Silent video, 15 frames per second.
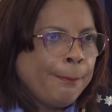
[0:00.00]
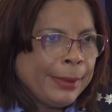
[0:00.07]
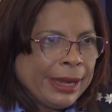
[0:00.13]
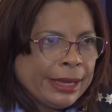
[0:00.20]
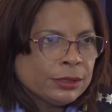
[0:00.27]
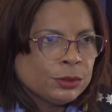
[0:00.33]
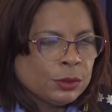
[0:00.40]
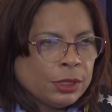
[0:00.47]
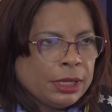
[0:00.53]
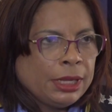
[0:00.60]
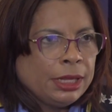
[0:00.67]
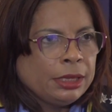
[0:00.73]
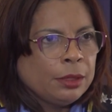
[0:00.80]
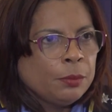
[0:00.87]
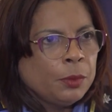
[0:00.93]
presos
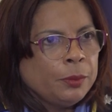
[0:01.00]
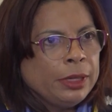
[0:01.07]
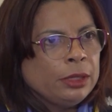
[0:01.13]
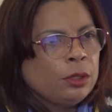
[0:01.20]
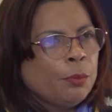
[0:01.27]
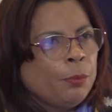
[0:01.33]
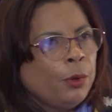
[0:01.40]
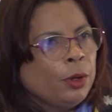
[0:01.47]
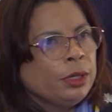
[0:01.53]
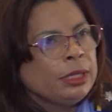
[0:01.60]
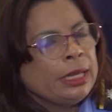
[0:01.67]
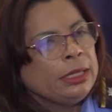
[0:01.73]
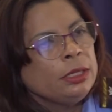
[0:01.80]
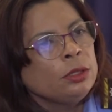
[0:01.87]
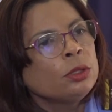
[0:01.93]
en este momento por
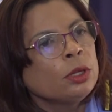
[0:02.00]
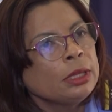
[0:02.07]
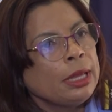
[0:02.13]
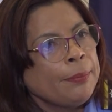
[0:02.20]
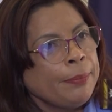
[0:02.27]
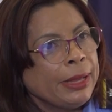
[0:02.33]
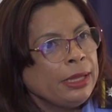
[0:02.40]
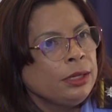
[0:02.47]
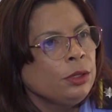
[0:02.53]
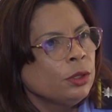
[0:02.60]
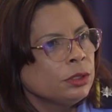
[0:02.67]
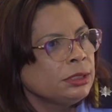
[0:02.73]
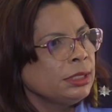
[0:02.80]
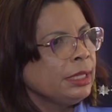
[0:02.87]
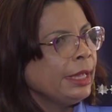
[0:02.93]
delitos de
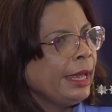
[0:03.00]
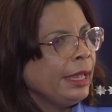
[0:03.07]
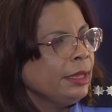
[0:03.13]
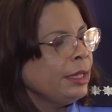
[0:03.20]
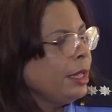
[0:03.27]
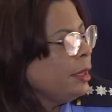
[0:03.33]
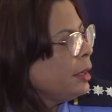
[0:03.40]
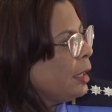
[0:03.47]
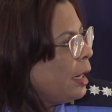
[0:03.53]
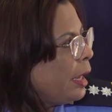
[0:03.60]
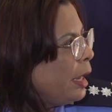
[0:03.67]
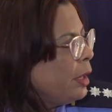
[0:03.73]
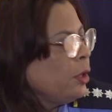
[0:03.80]
peligrosidad, entre